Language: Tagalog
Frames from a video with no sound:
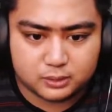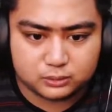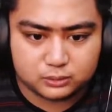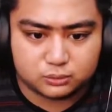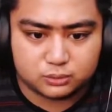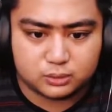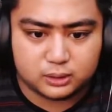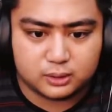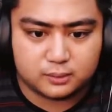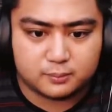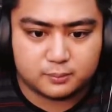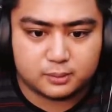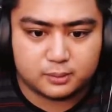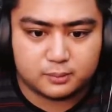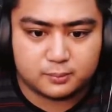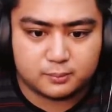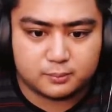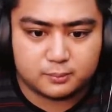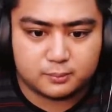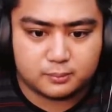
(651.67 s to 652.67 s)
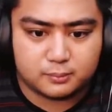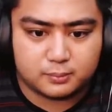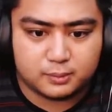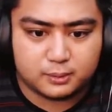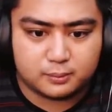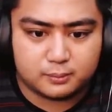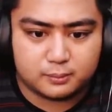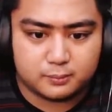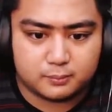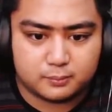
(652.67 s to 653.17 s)
Natutunan.
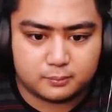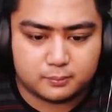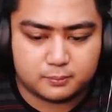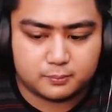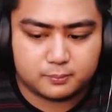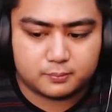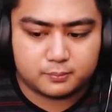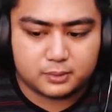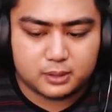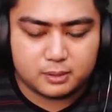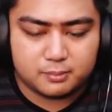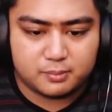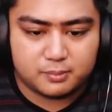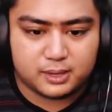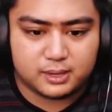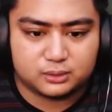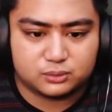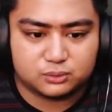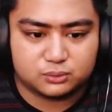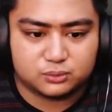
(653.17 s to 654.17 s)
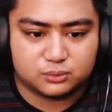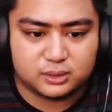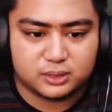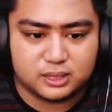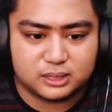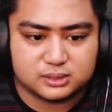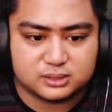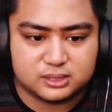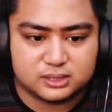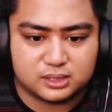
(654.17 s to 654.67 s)
Oh. Mga natutunan
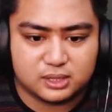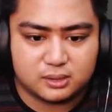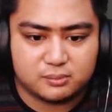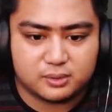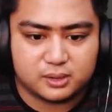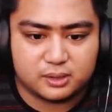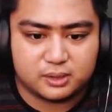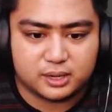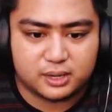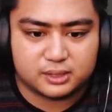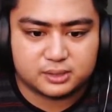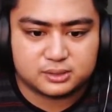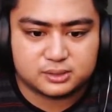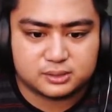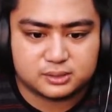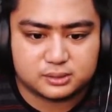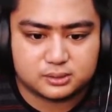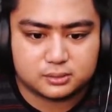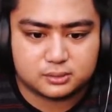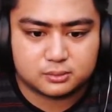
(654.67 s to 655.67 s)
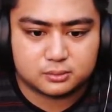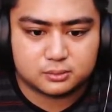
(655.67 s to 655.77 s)
natin sa Daymare, guys.